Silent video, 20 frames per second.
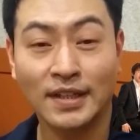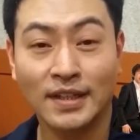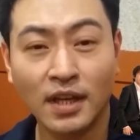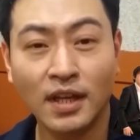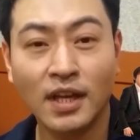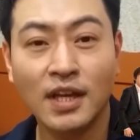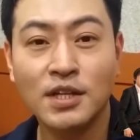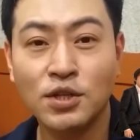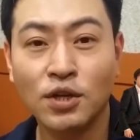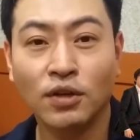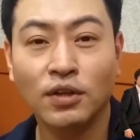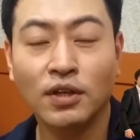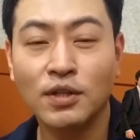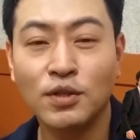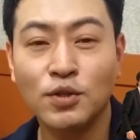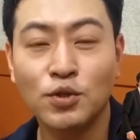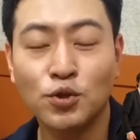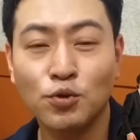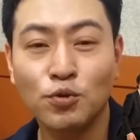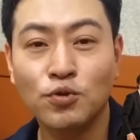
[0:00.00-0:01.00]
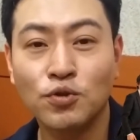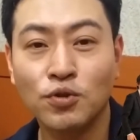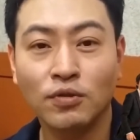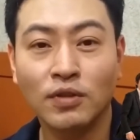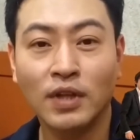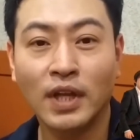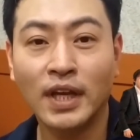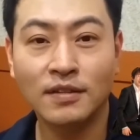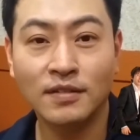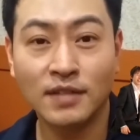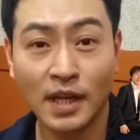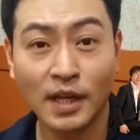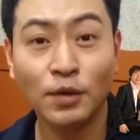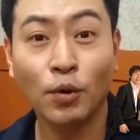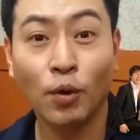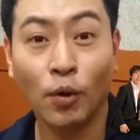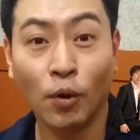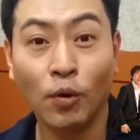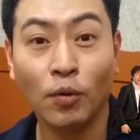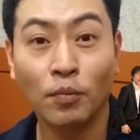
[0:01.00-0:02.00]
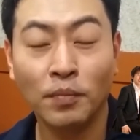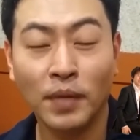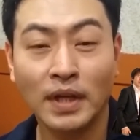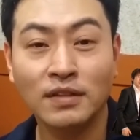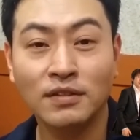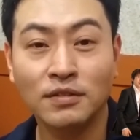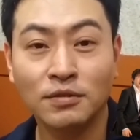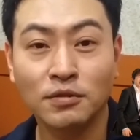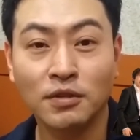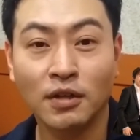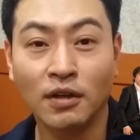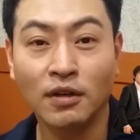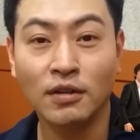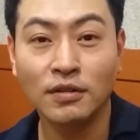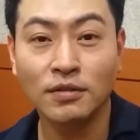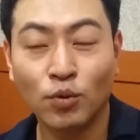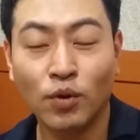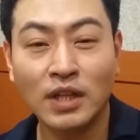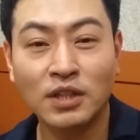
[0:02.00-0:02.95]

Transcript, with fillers: 세계적인 수준의 탱고 밴드고요.